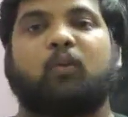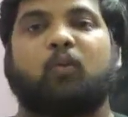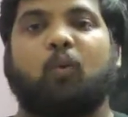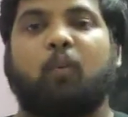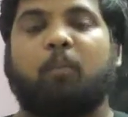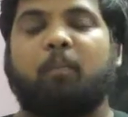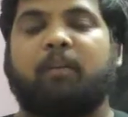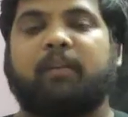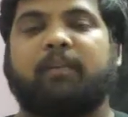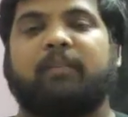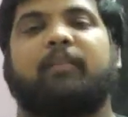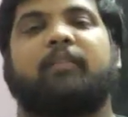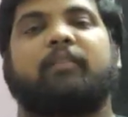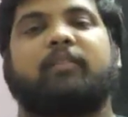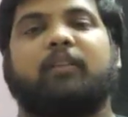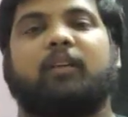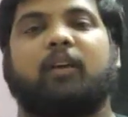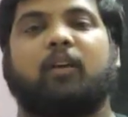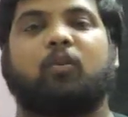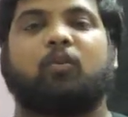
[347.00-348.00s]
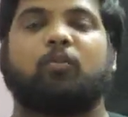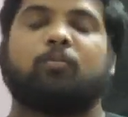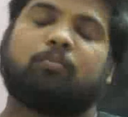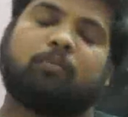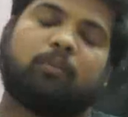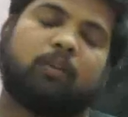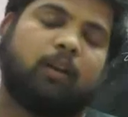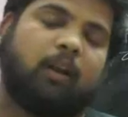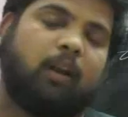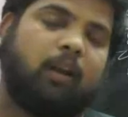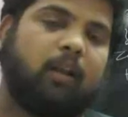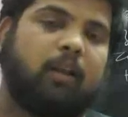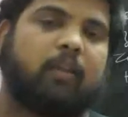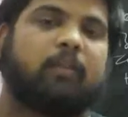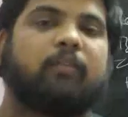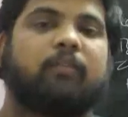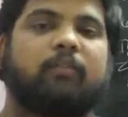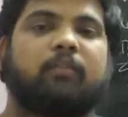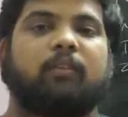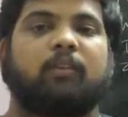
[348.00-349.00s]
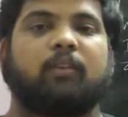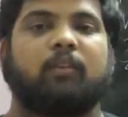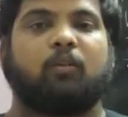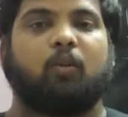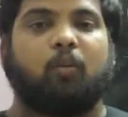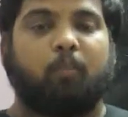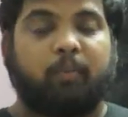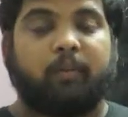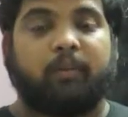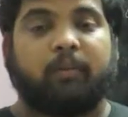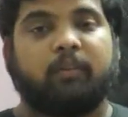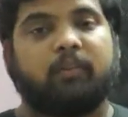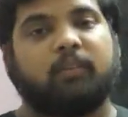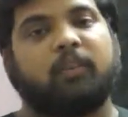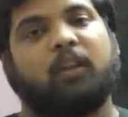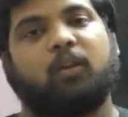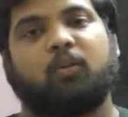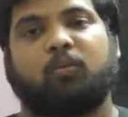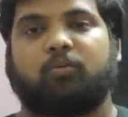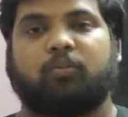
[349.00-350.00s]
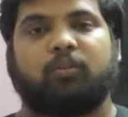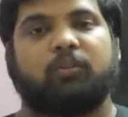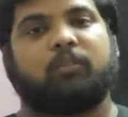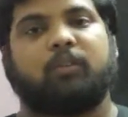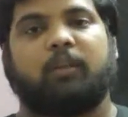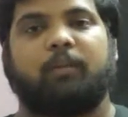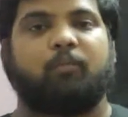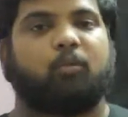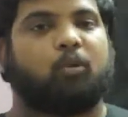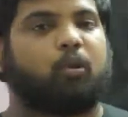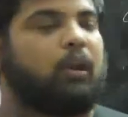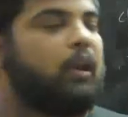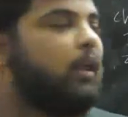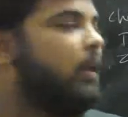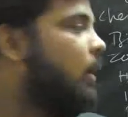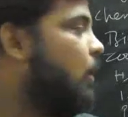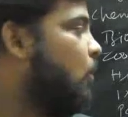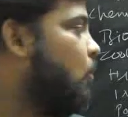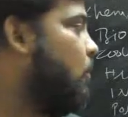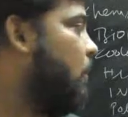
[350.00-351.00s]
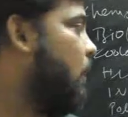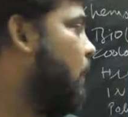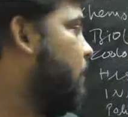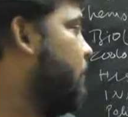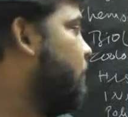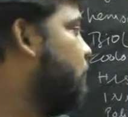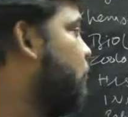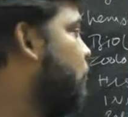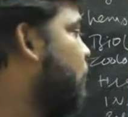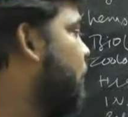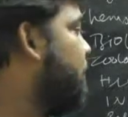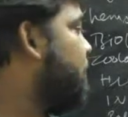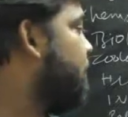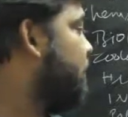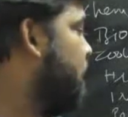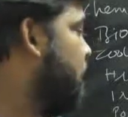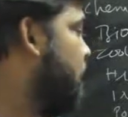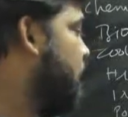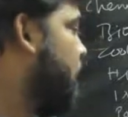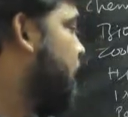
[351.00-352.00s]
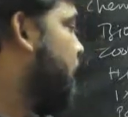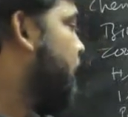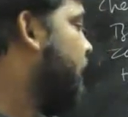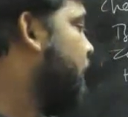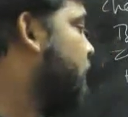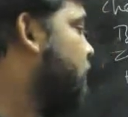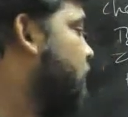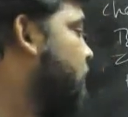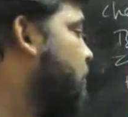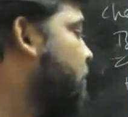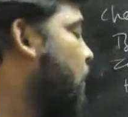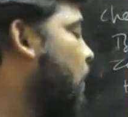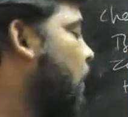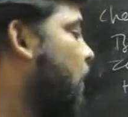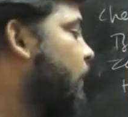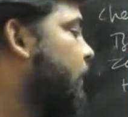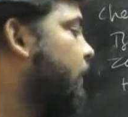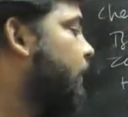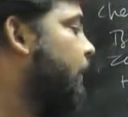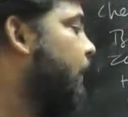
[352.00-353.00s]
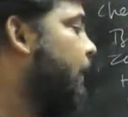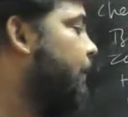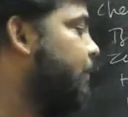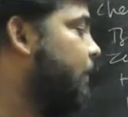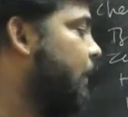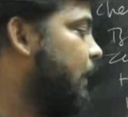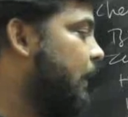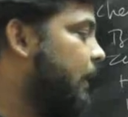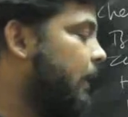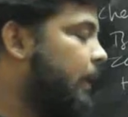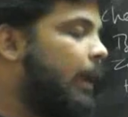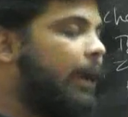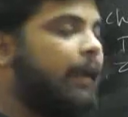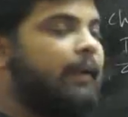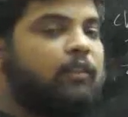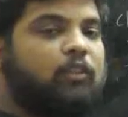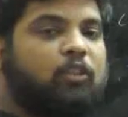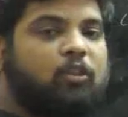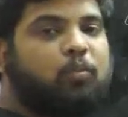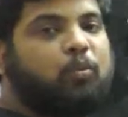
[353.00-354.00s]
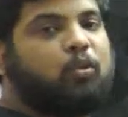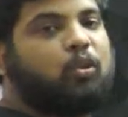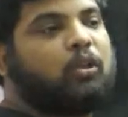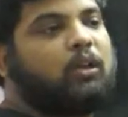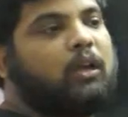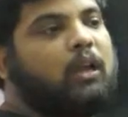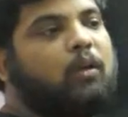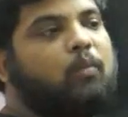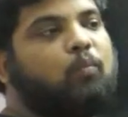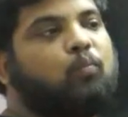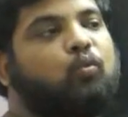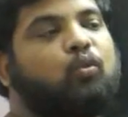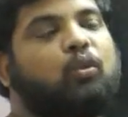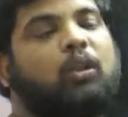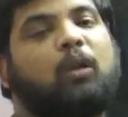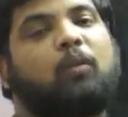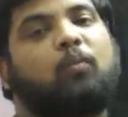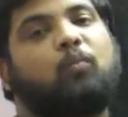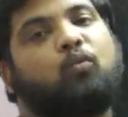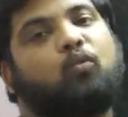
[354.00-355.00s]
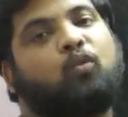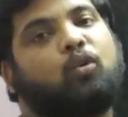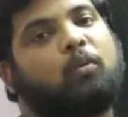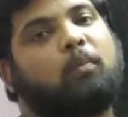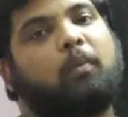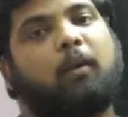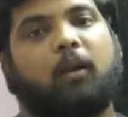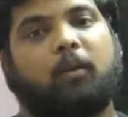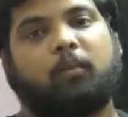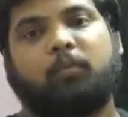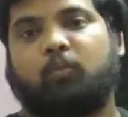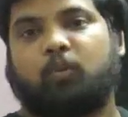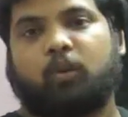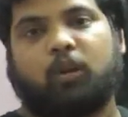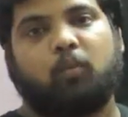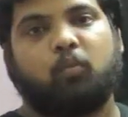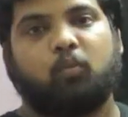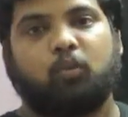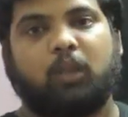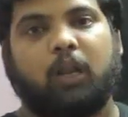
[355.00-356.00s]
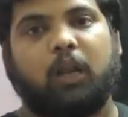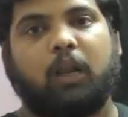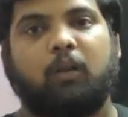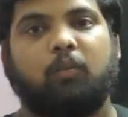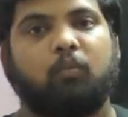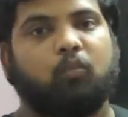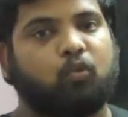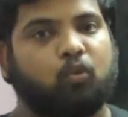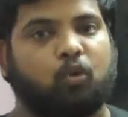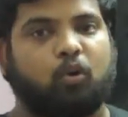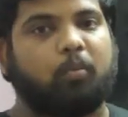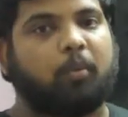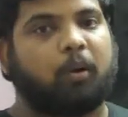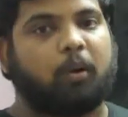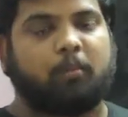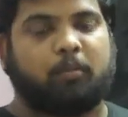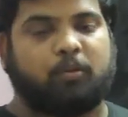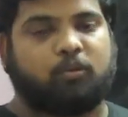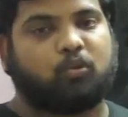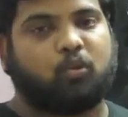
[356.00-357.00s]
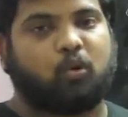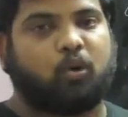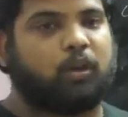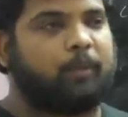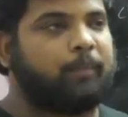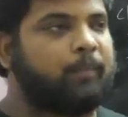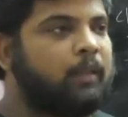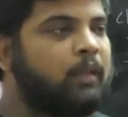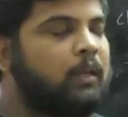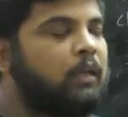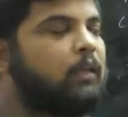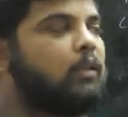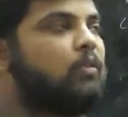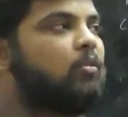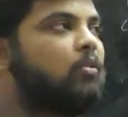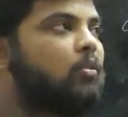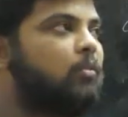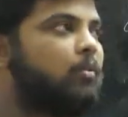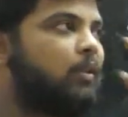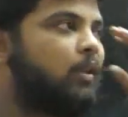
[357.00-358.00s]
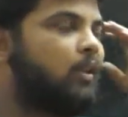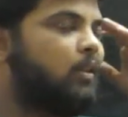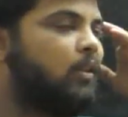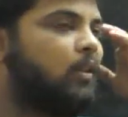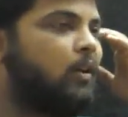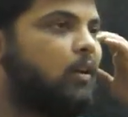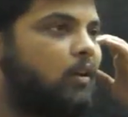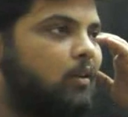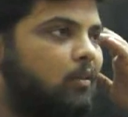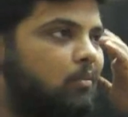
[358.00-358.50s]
ரொம்ப இன்ட்ரெஸ்டிங்காக இருக்கும் நல்லா ஈஸி ரொம்ப ஈஸியான கொஸ்டின்ஸ் தான் ஓகேங்களா அண்ணா ரொம்ப நல்லா படிச்சுக்கோங்க நெக்ஸ்ட்டு பாலிட்டியில் நைன்த்து புத்தகத்தில் முதல் மூன்று பாடம் ஓகேங்களா முதல் மூன்று பாடம் படிச்சுக்கோங்க இது வந்து பார்த்திங்கன்னா இந்த